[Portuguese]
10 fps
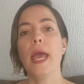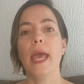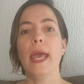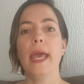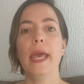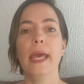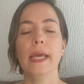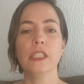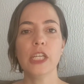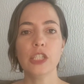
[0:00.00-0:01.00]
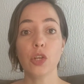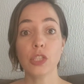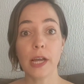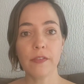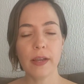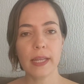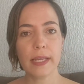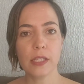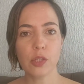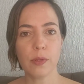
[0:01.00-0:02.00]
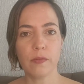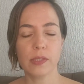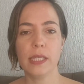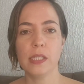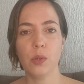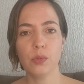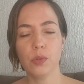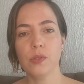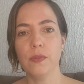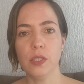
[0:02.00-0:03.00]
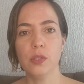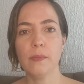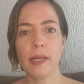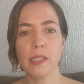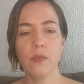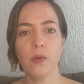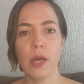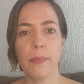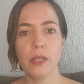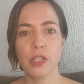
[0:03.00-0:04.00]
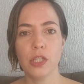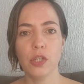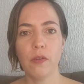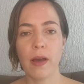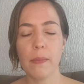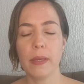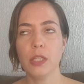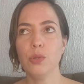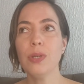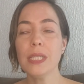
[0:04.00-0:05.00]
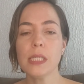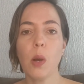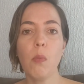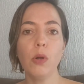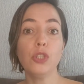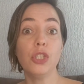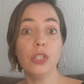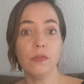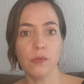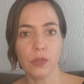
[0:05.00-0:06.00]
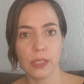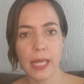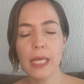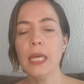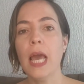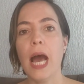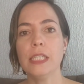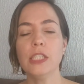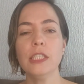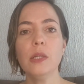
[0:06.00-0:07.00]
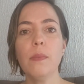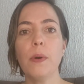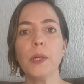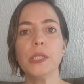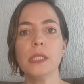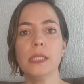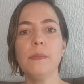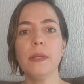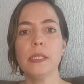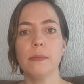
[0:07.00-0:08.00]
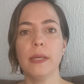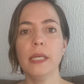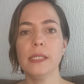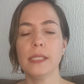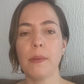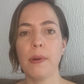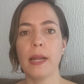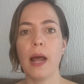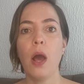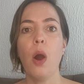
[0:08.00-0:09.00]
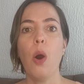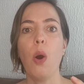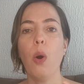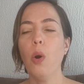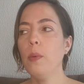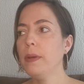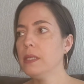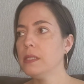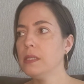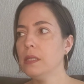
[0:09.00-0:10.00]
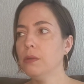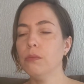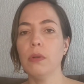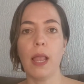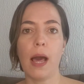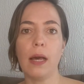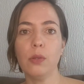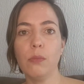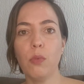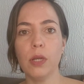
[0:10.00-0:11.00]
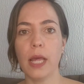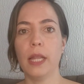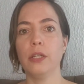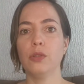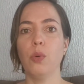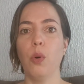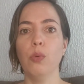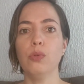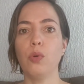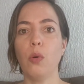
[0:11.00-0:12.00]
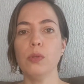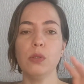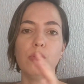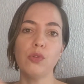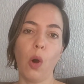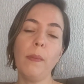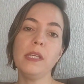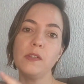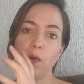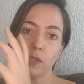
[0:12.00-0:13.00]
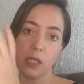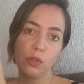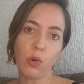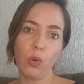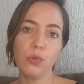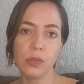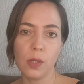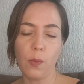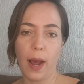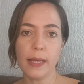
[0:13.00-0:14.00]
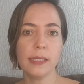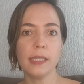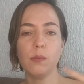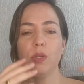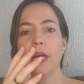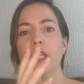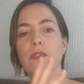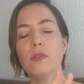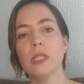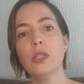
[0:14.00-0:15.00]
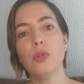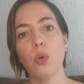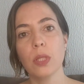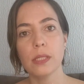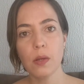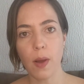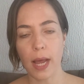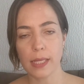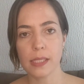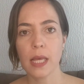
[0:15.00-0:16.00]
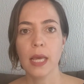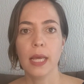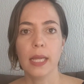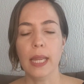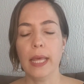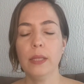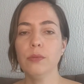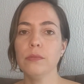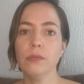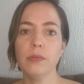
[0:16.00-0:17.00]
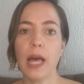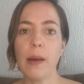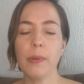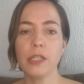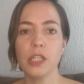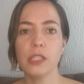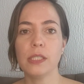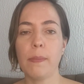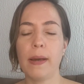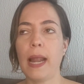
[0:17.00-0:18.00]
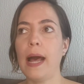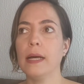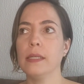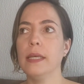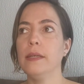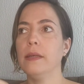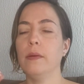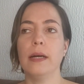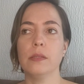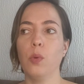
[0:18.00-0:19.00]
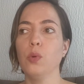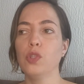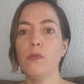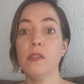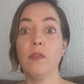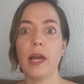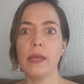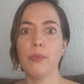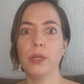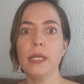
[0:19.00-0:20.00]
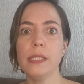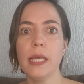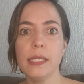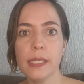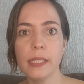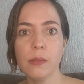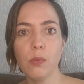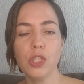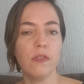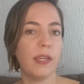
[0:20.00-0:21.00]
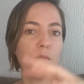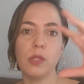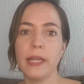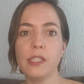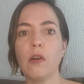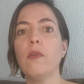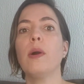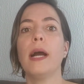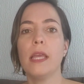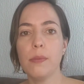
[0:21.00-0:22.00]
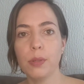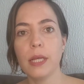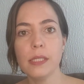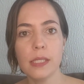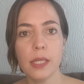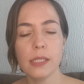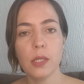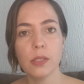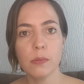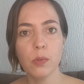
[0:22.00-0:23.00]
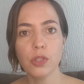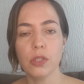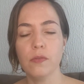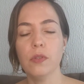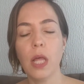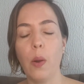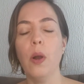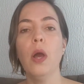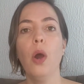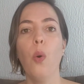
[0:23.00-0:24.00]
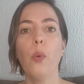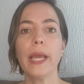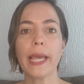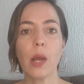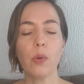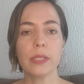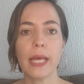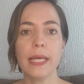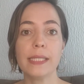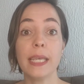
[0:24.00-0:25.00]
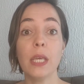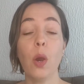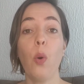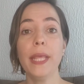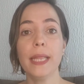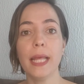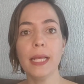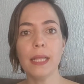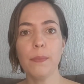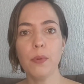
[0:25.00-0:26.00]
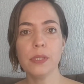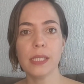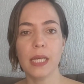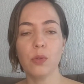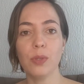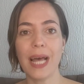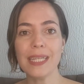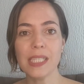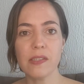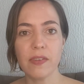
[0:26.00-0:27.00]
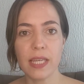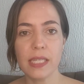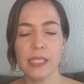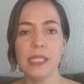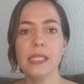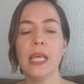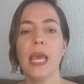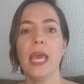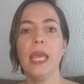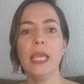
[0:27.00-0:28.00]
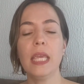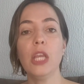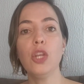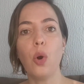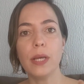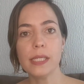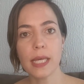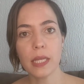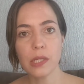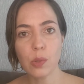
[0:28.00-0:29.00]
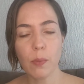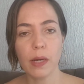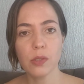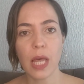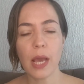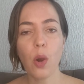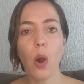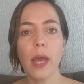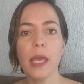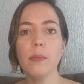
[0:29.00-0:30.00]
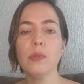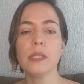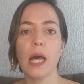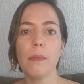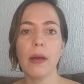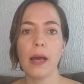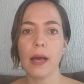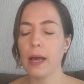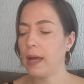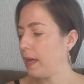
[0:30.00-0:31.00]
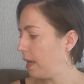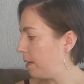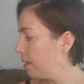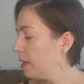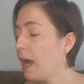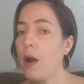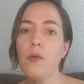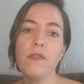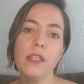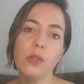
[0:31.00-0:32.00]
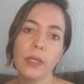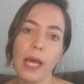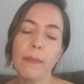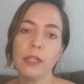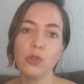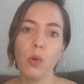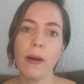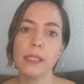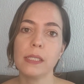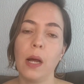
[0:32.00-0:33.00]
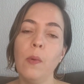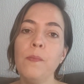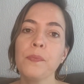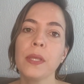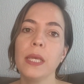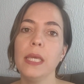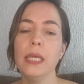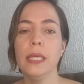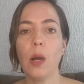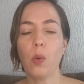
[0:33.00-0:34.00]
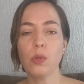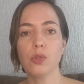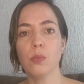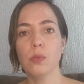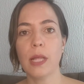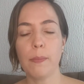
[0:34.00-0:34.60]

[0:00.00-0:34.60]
É, gente, eu já falei isso para vocês em outros vídeos, mas eu vou repetir novamente. O que são motivos, né? A gente não pode simplesmente separar homens em um lado e mulheres do outro, como se os homens fossem todos iguais e as mulheres fossem todas iguais. Né? Não, não dá pra gente separar, ah, e, a, os homens vão cair por esse, esse, esse motivo, e as mulheres só vão cair por esse, esse, esse motivo. Não. O que, que acontece é que 80% das vezes em que nós, seres humanos, recorremos a, a, a, ao vício, né, à masturbação e ao consumo da